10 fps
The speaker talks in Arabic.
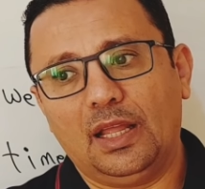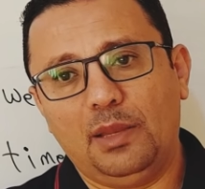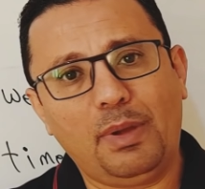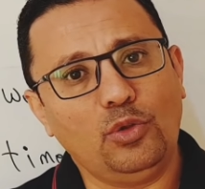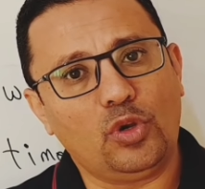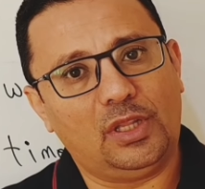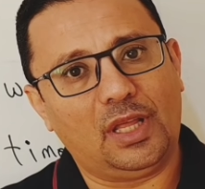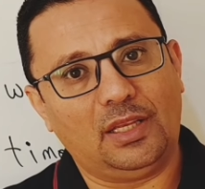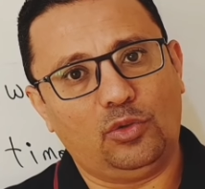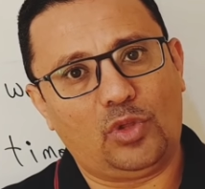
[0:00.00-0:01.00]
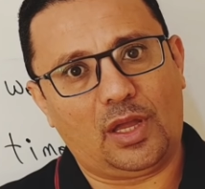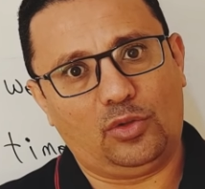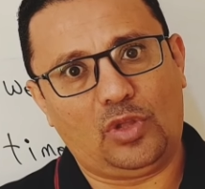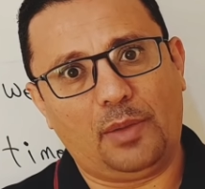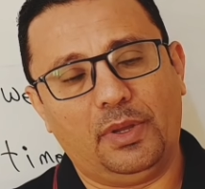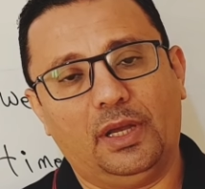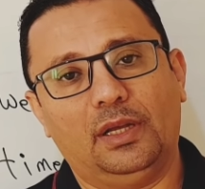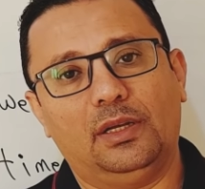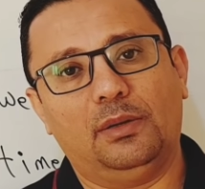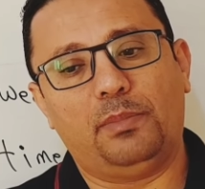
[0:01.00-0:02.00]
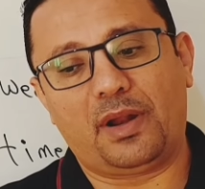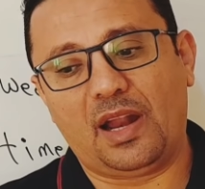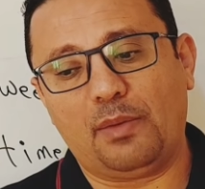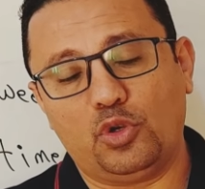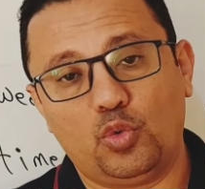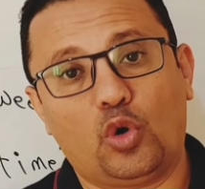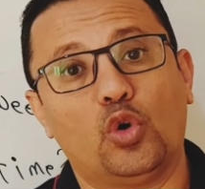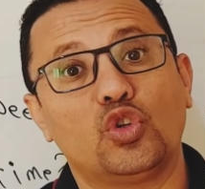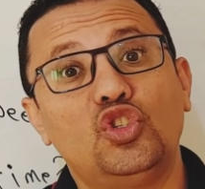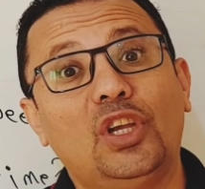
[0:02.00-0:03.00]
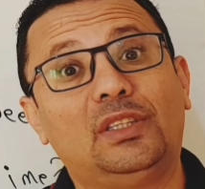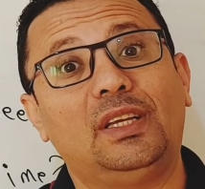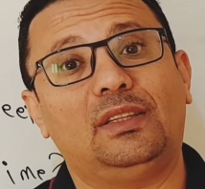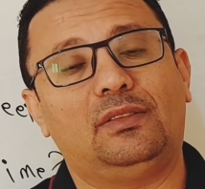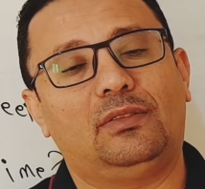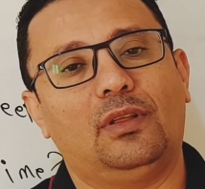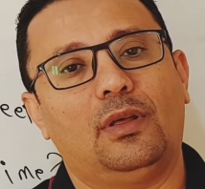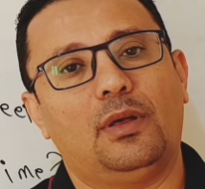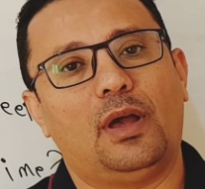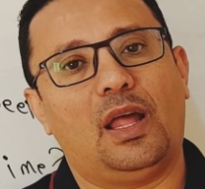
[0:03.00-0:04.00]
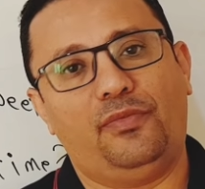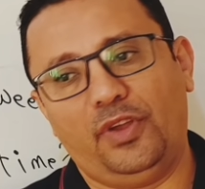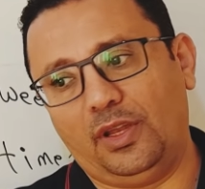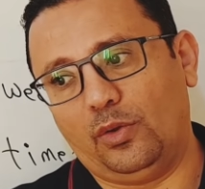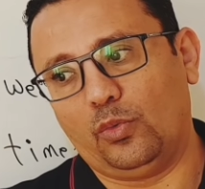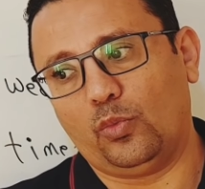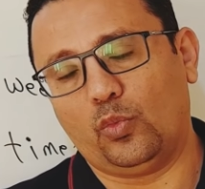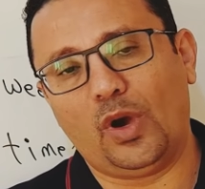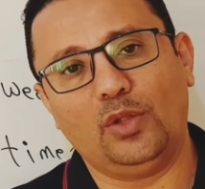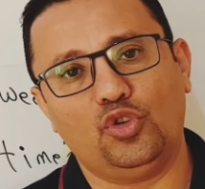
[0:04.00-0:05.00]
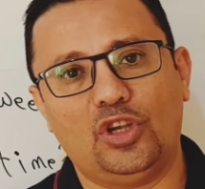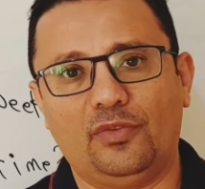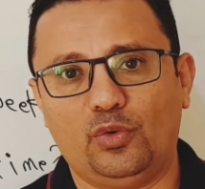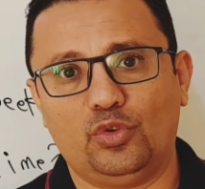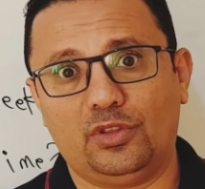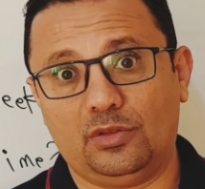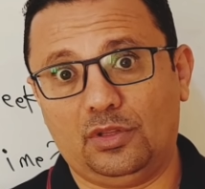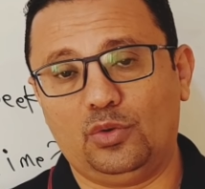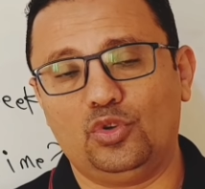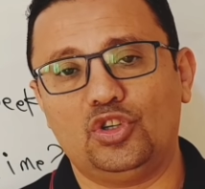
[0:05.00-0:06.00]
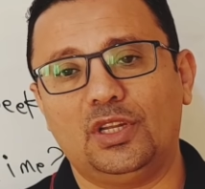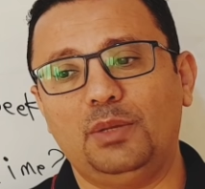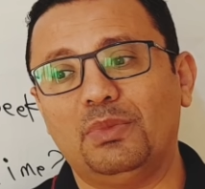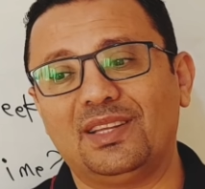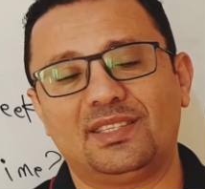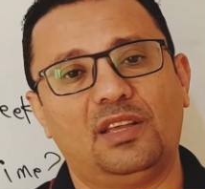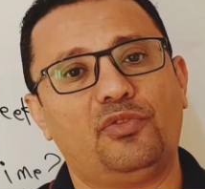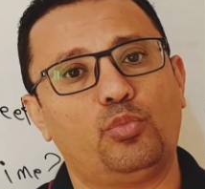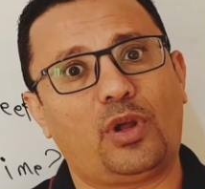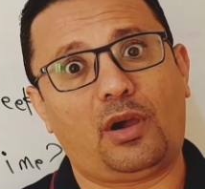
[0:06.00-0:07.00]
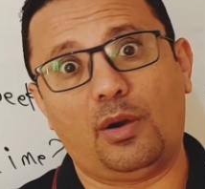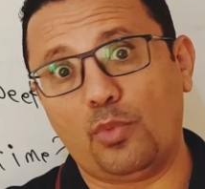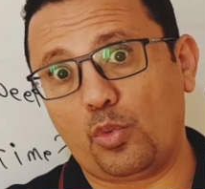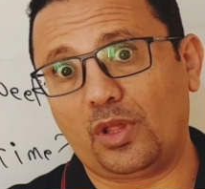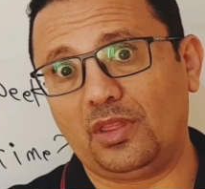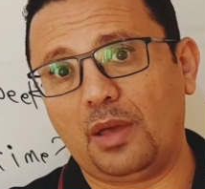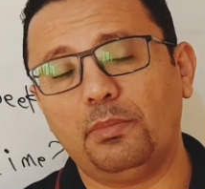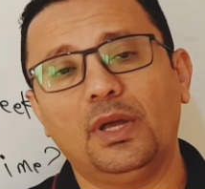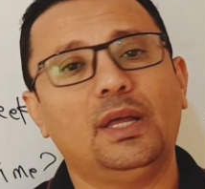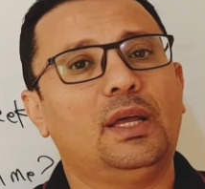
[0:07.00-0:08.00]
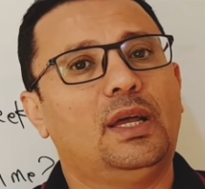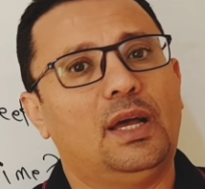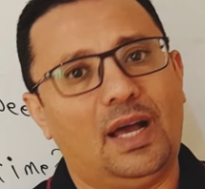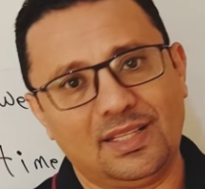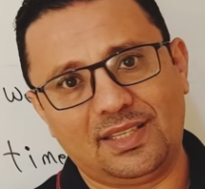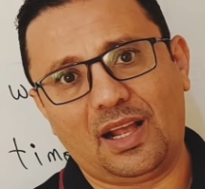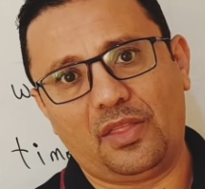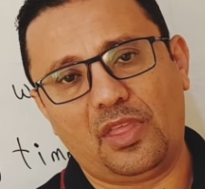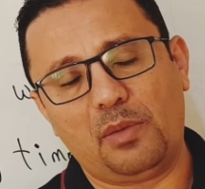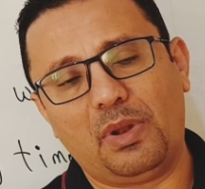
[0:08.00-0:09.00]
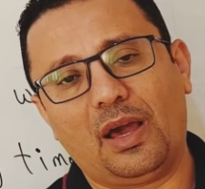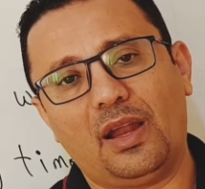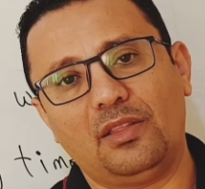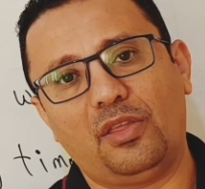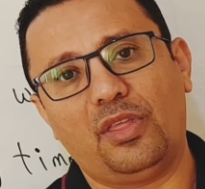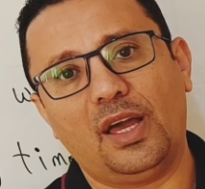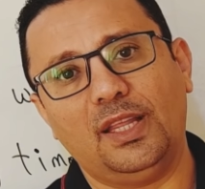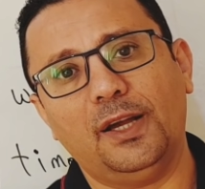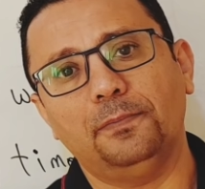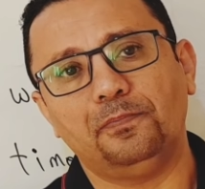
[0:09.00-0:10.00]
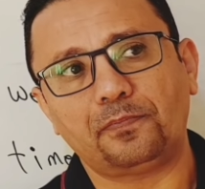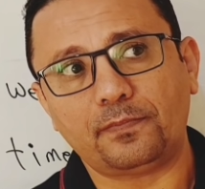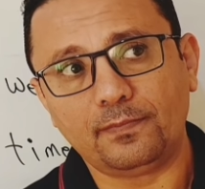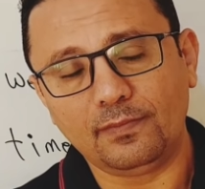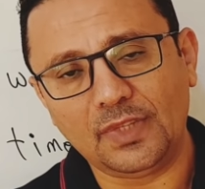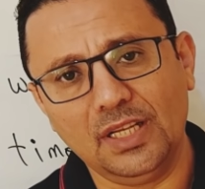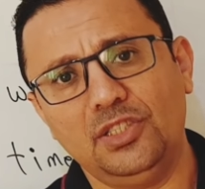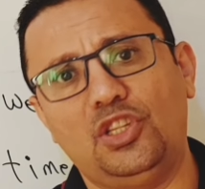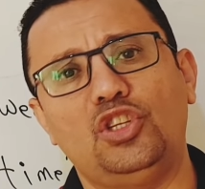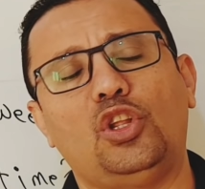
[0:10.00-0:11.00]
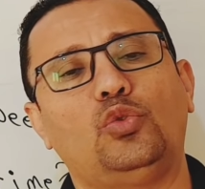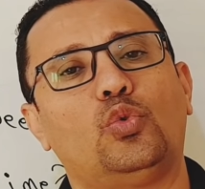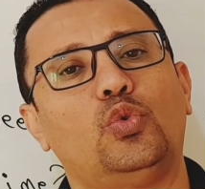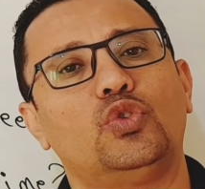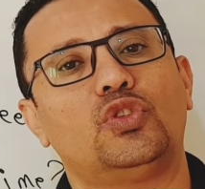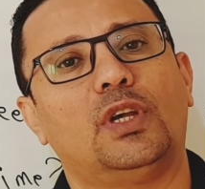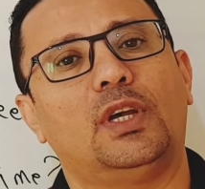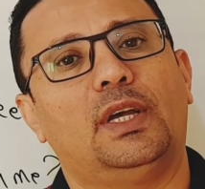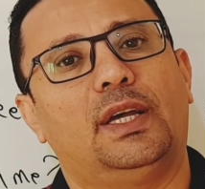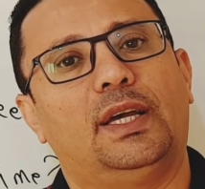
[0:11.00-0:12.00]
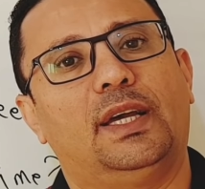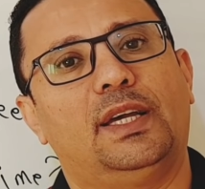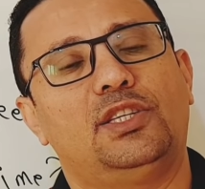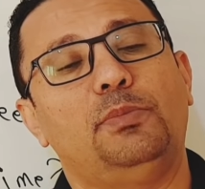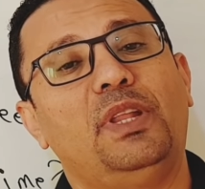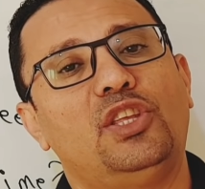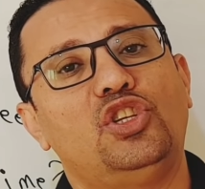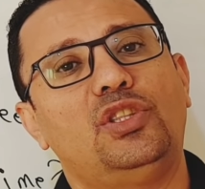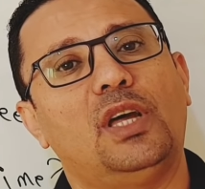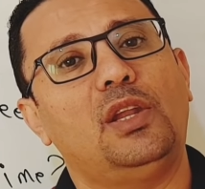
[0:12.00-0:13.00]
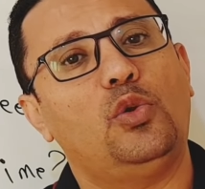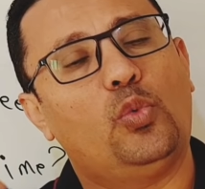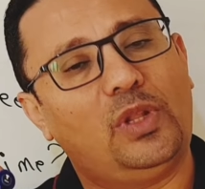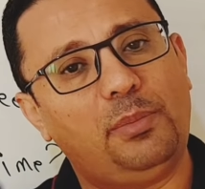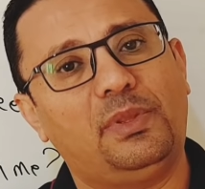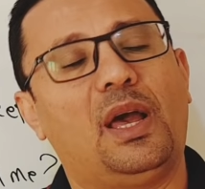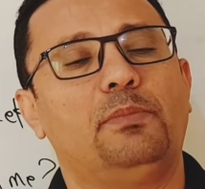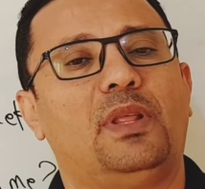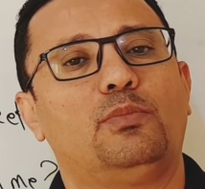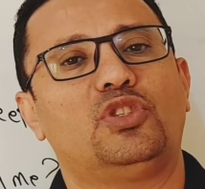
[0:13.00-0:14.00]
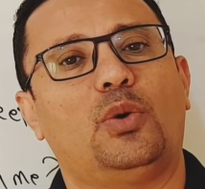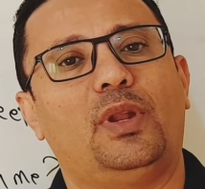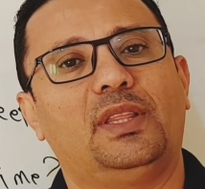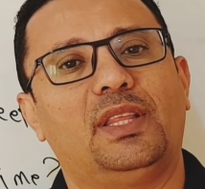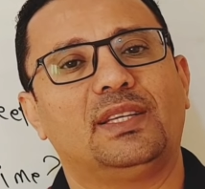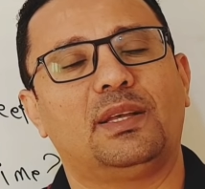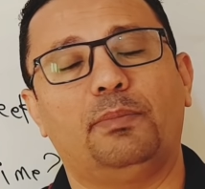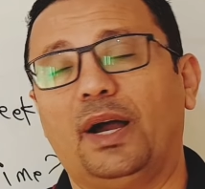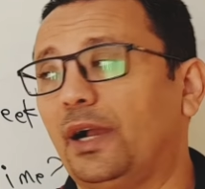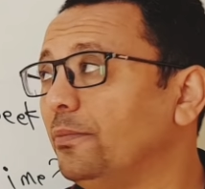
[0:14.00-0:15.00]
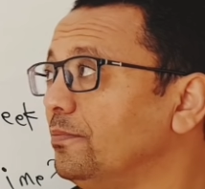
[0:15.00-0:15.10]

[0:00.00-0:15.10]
لمن يريد أن يتابع برنامج وكورس جديد 2021 2022 من الصفر مرقب ومرتب أنصحك إلى قناتي الثانية ستجد الدروس آه، جميلة جدا وتبدأ من المستوى اللي يتناسب معك